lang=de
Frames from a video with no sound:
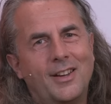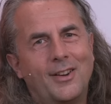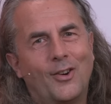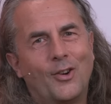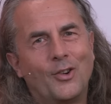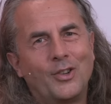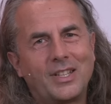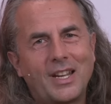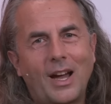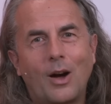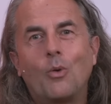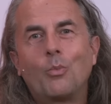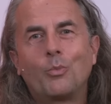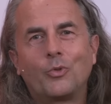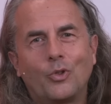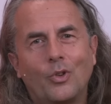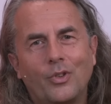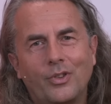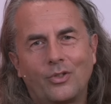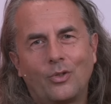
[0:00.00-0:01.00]
Und darum
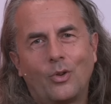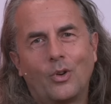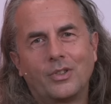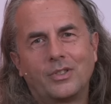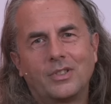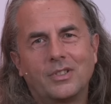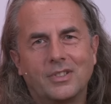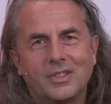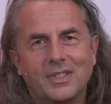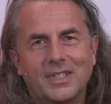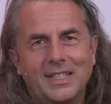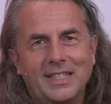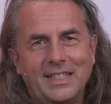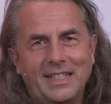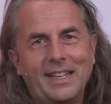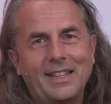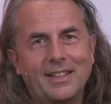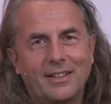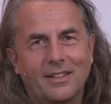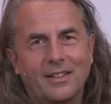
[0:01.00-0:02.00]
soll es heute
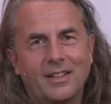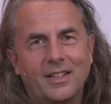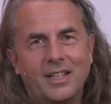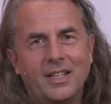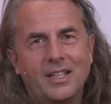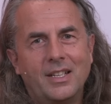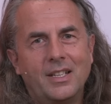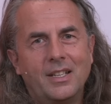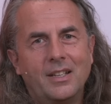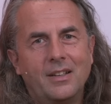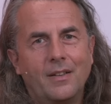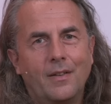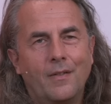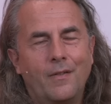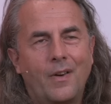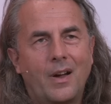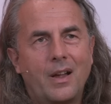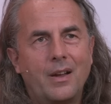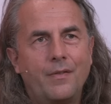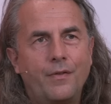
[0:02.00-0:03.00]
gehen.
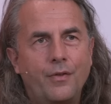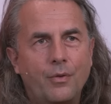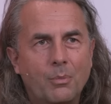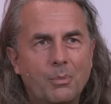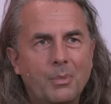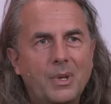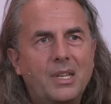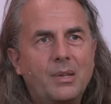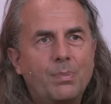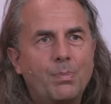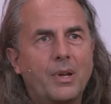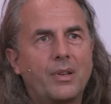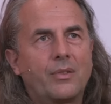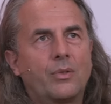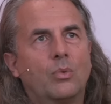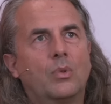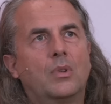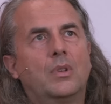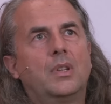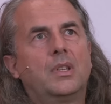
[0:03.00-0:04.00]
Weil für mich
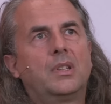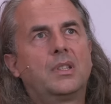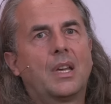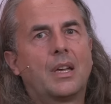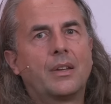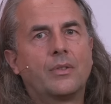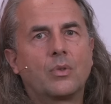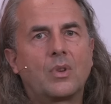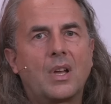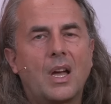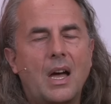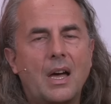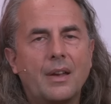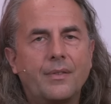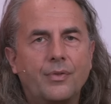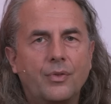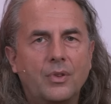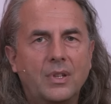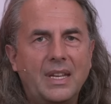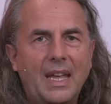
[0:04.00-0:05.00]
persönlich, also
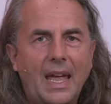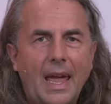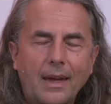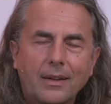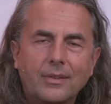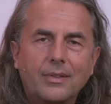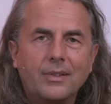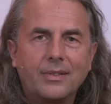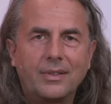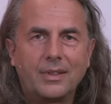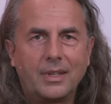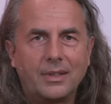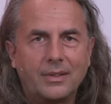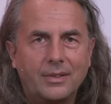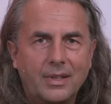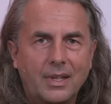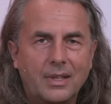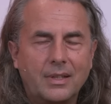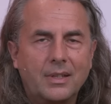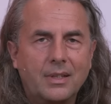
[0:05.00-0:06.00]
gerade für die
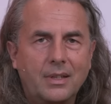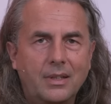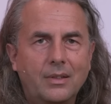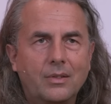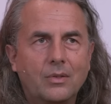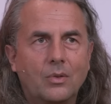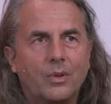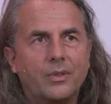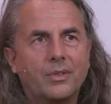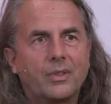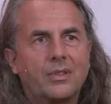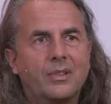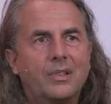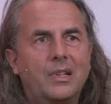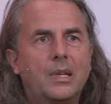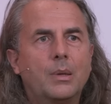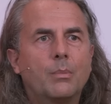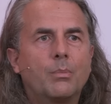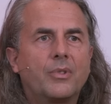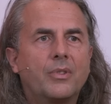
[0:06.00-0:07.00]
existenziellen Krisen unseres
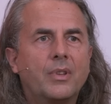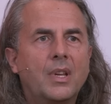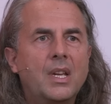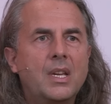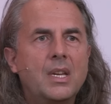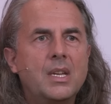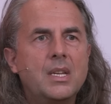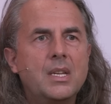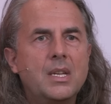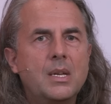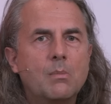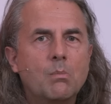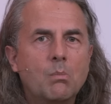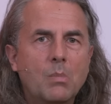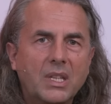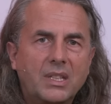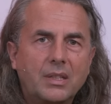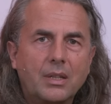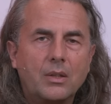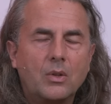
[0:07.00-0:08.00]
Lebens,
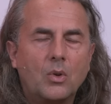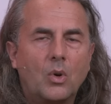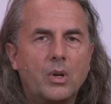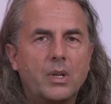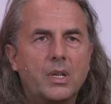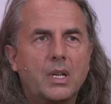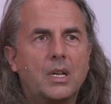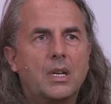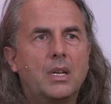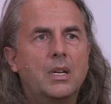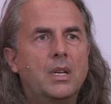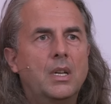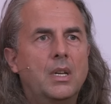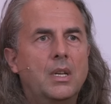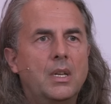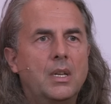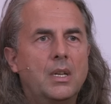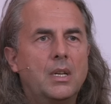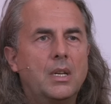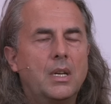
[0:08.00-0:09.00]
Metanoia,
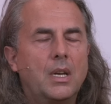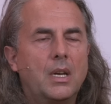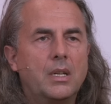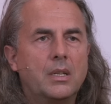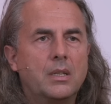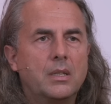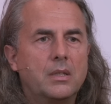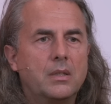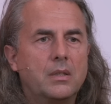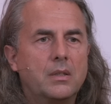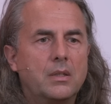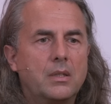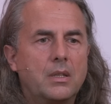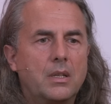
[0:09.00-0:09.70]
äh,